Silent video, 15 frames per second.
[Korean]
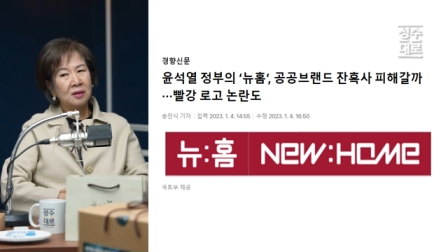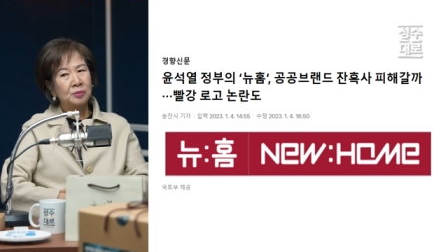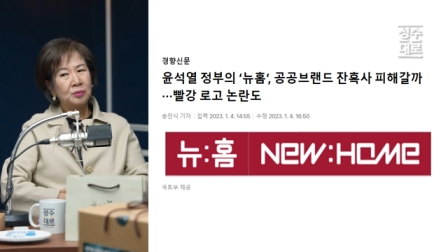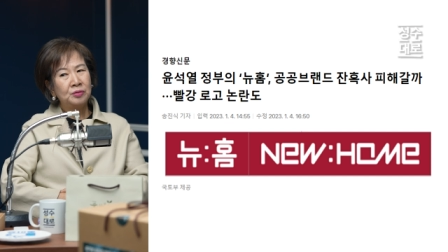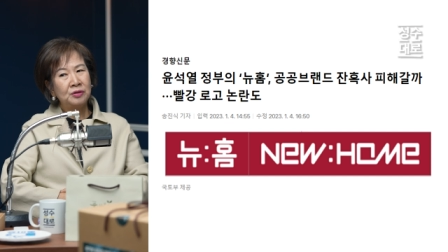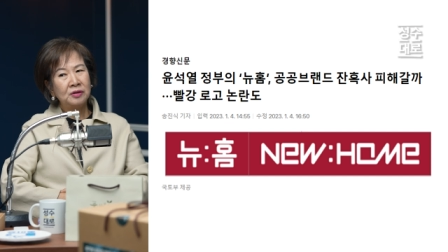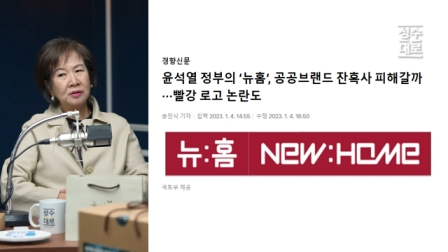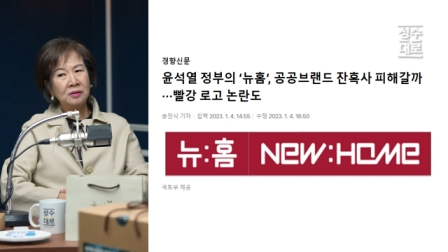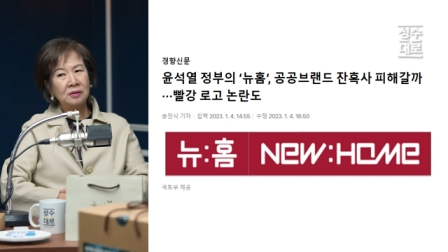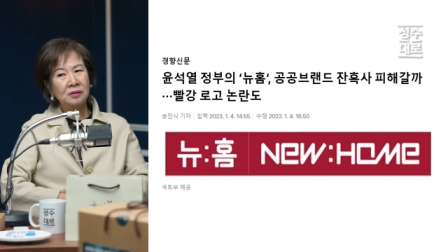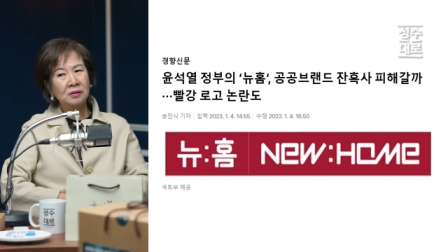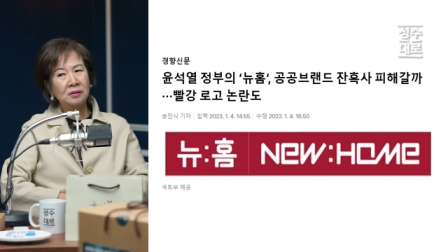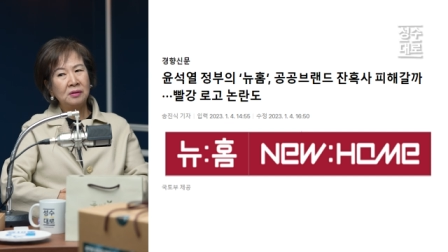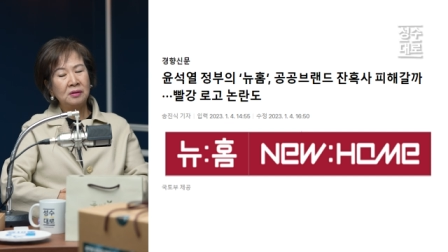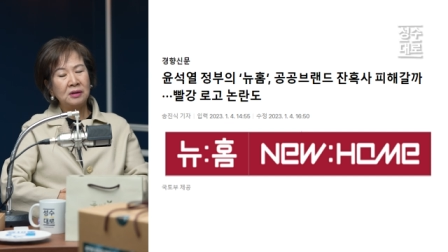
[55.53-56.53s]

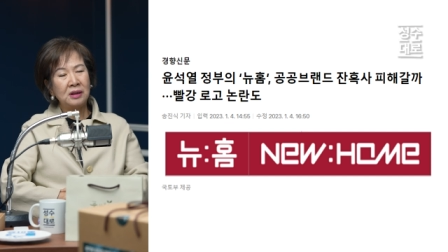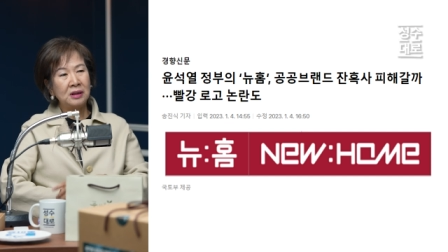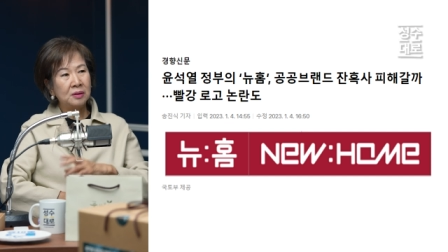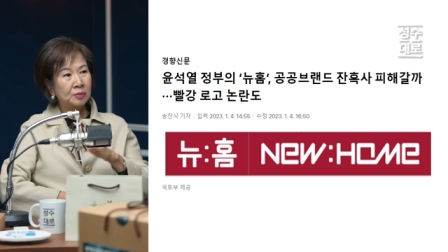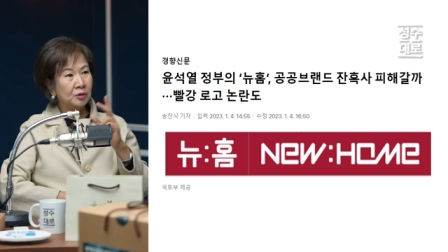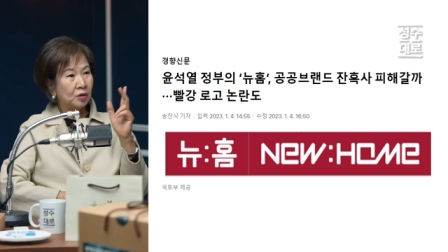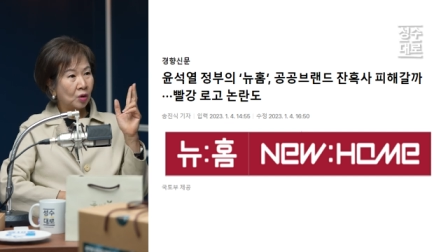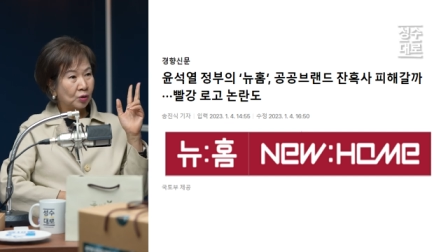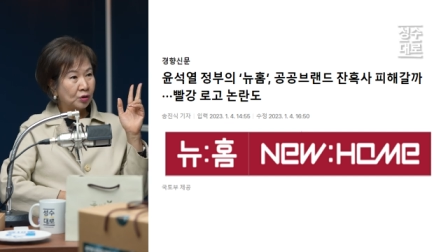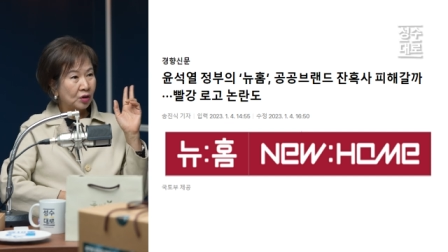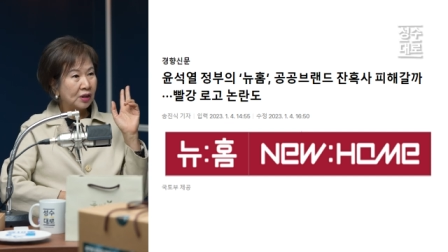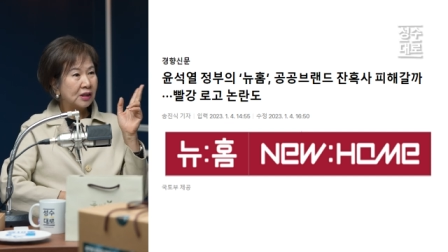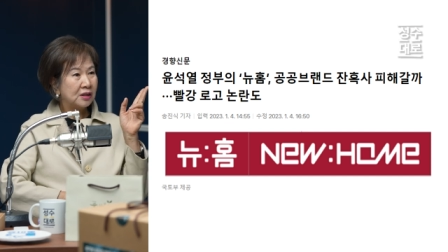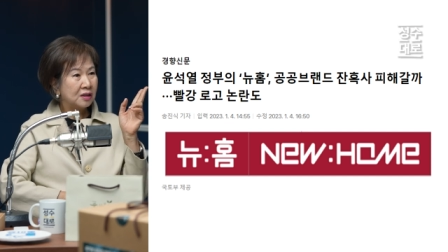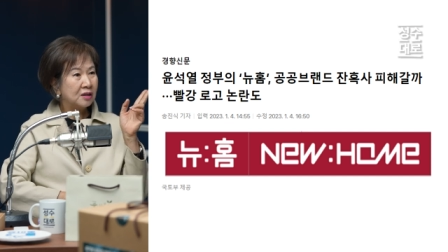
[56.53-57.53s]
무슨 이름으로
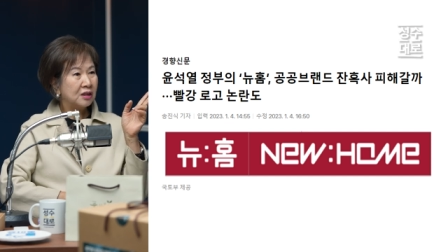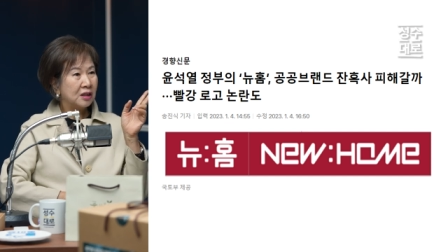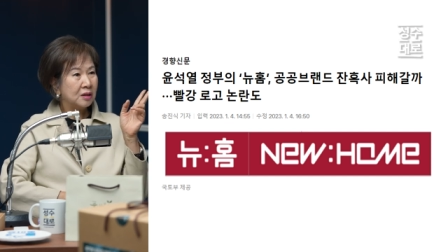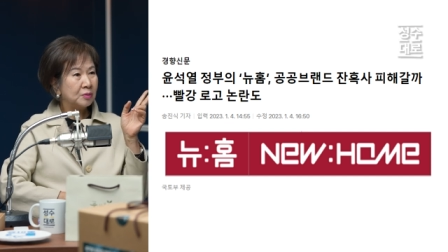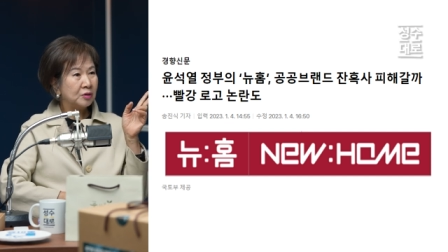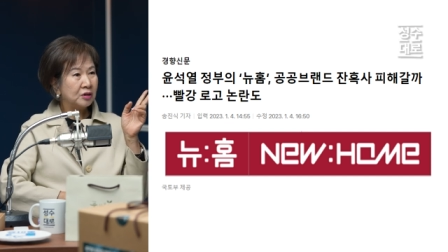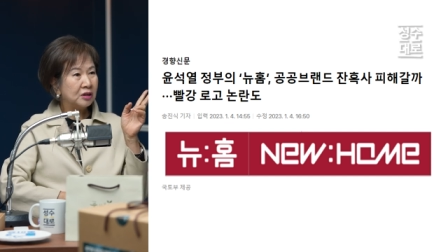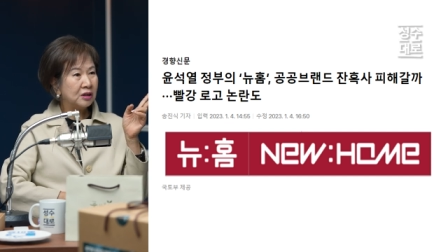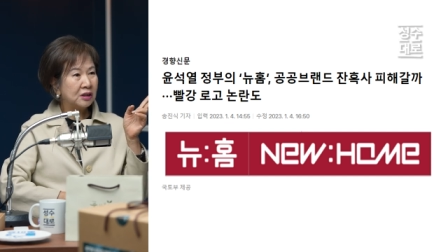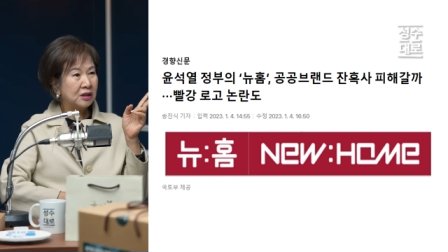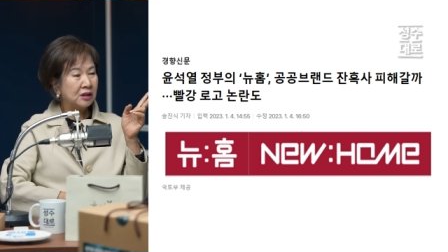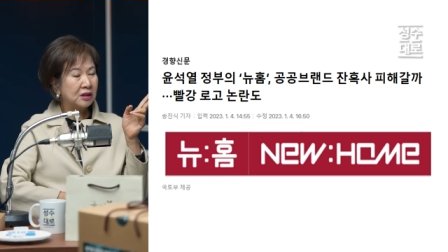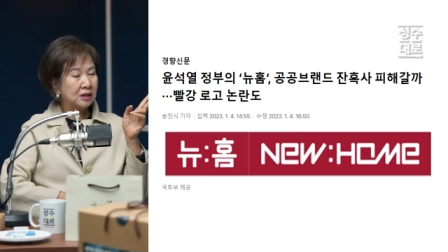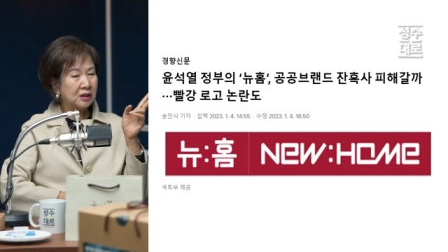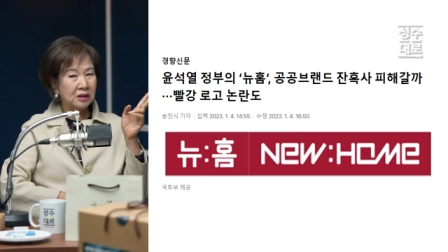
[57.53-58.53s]
어떻게 쓰는 이름으로
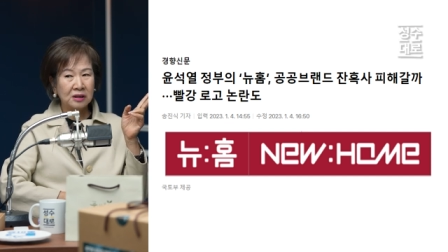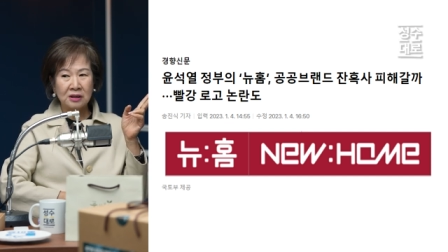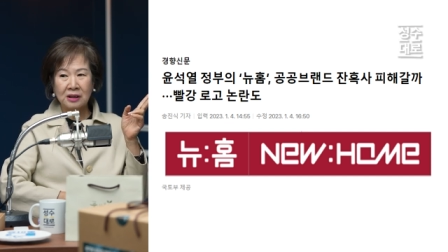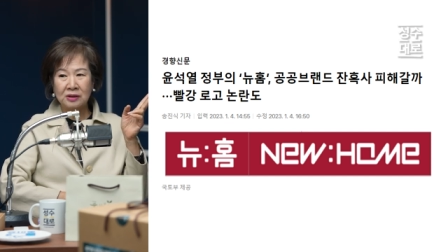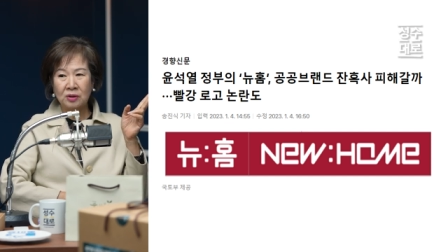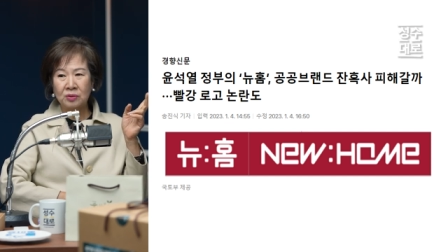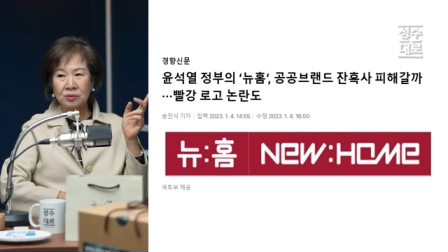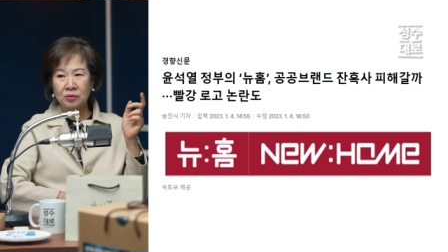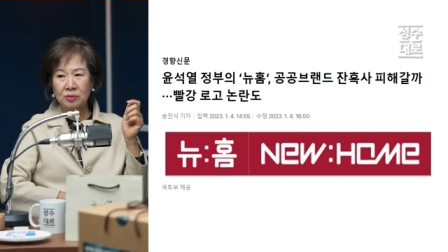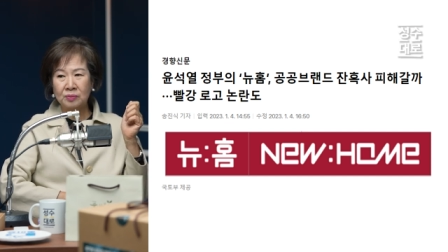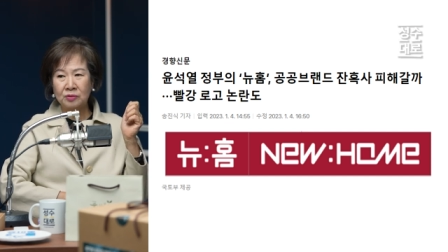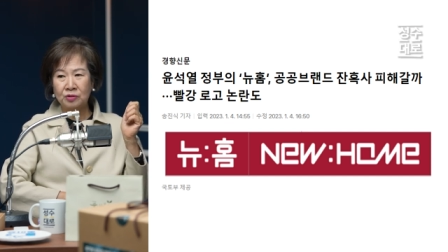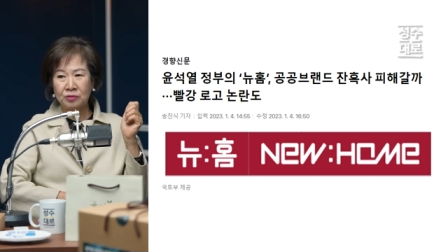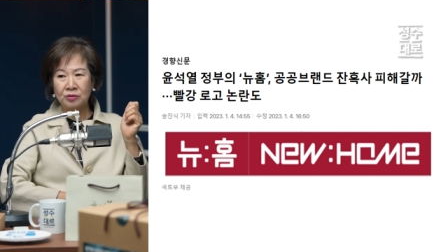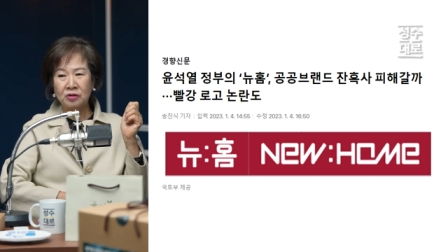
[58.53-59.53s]
쓸지가 저는
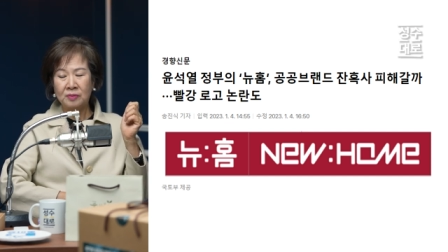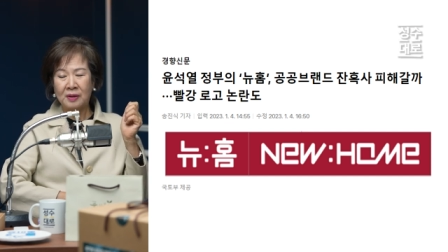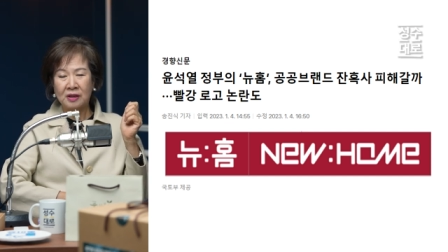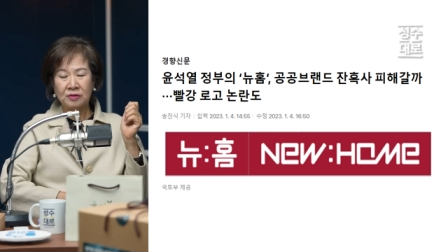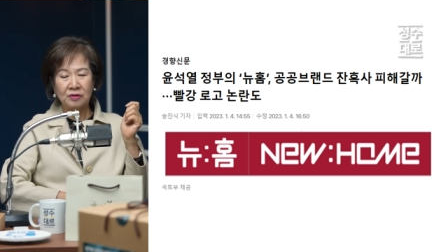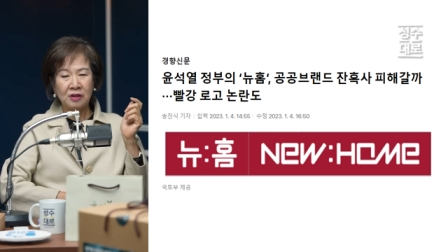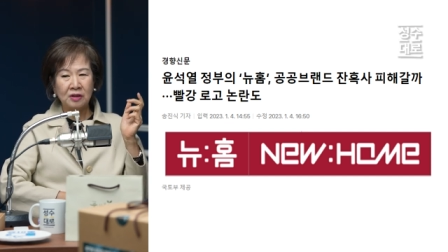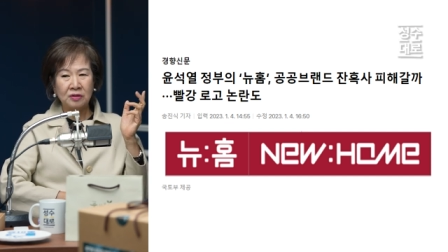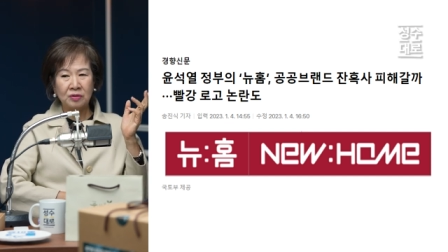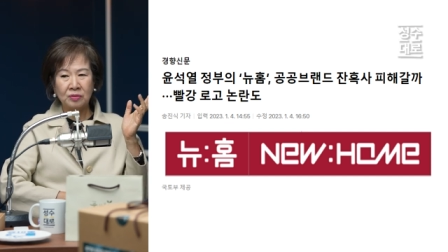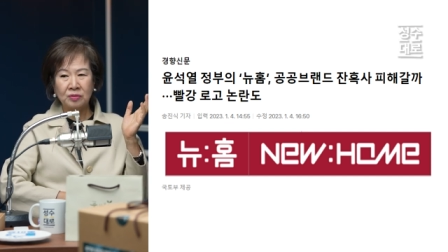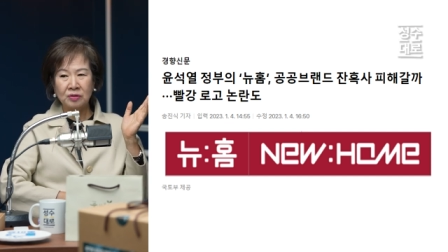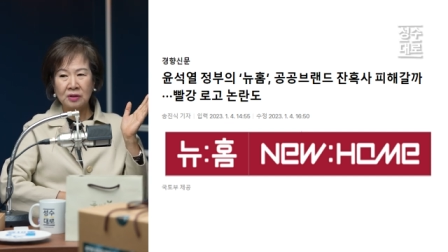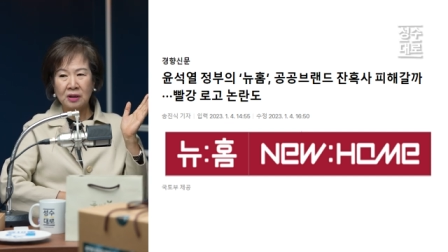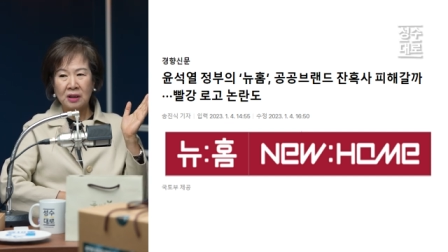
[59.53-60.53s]
좀 궁금하고요.
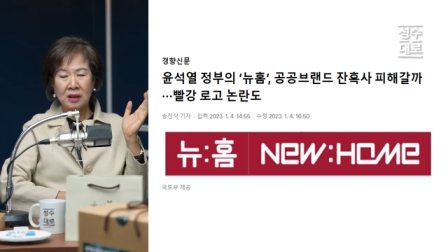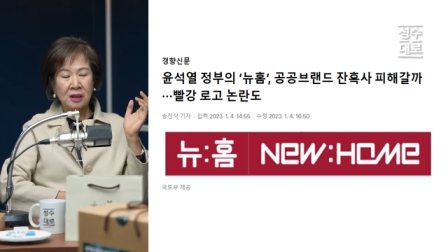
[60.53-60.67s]
그리고